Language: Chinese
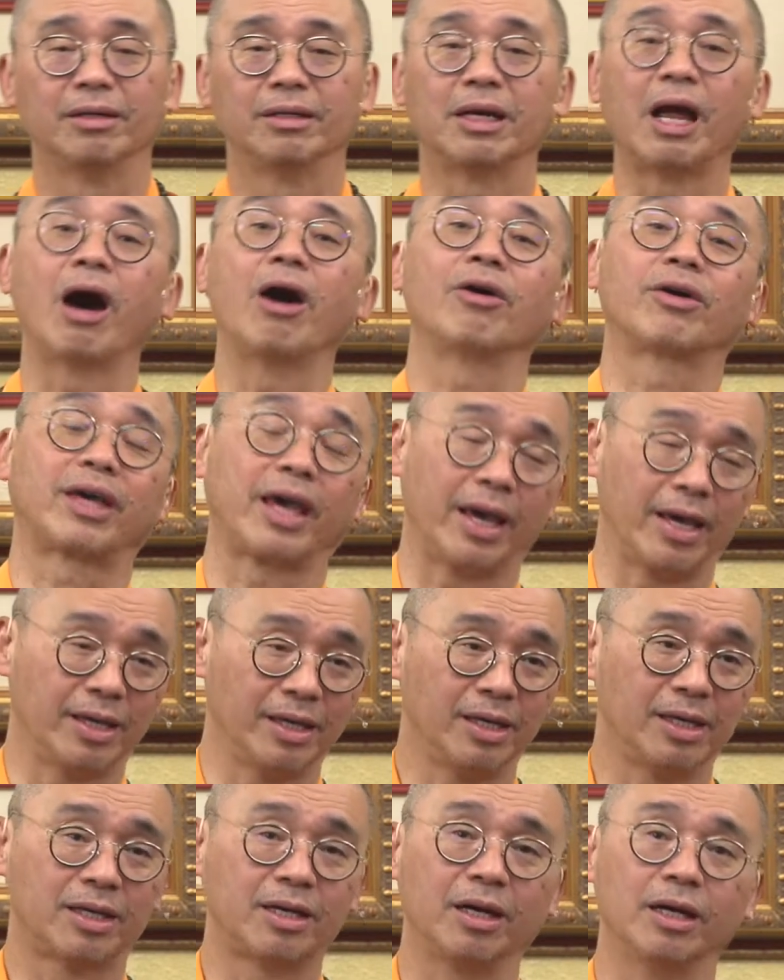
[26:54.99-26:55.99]
然后给
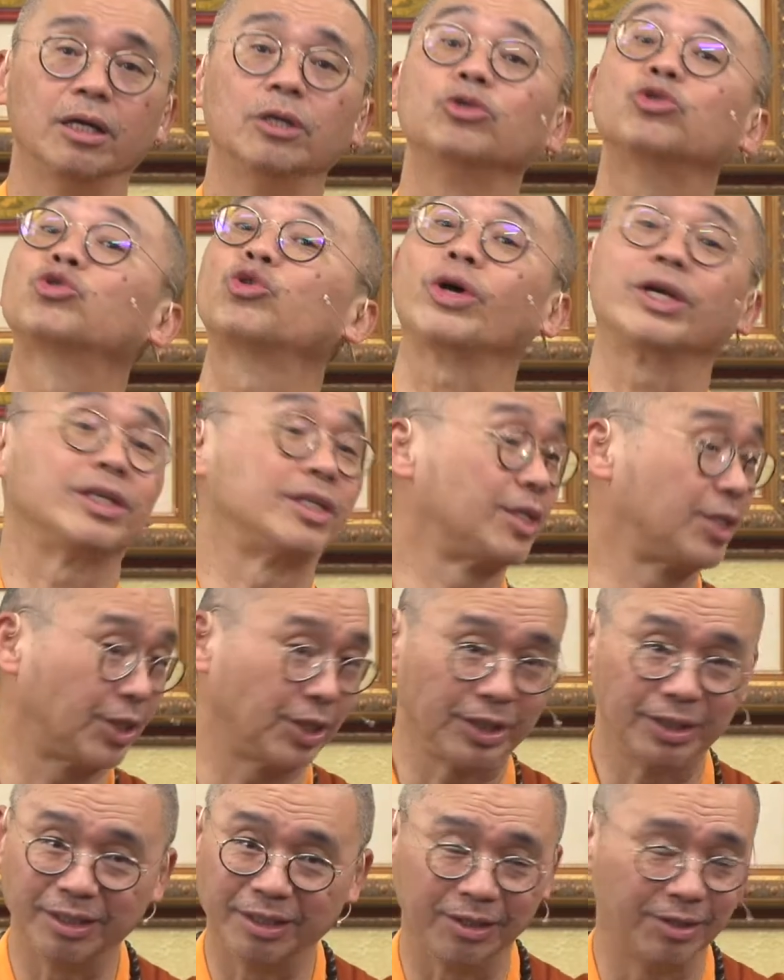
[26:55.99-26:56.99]
一个最
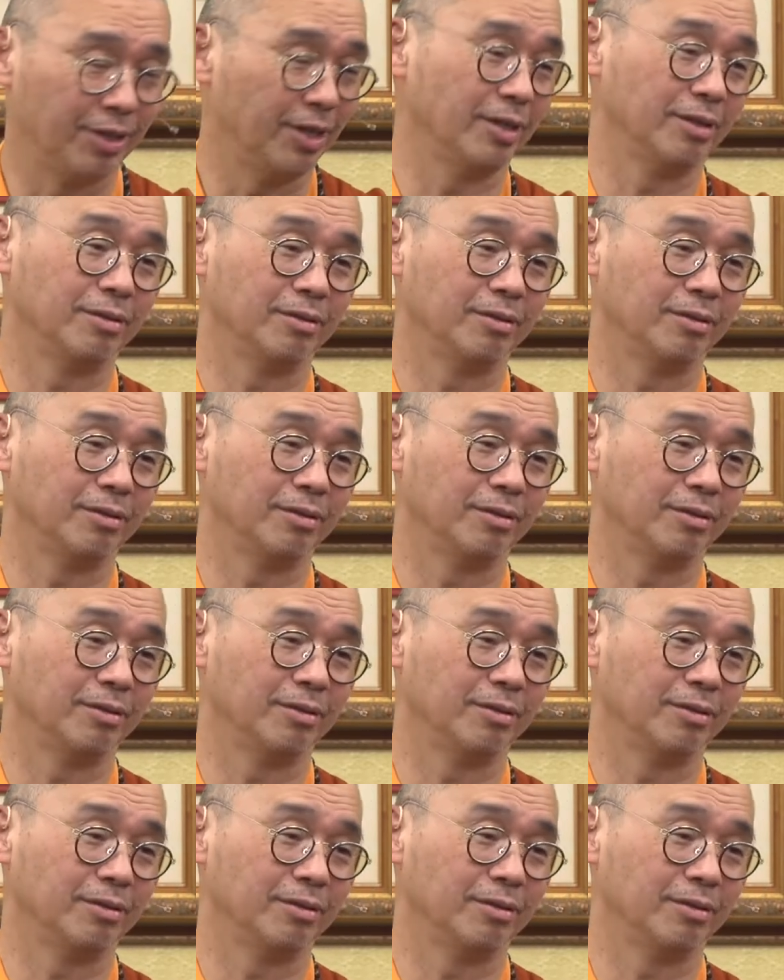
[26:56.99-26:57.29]
轻的人，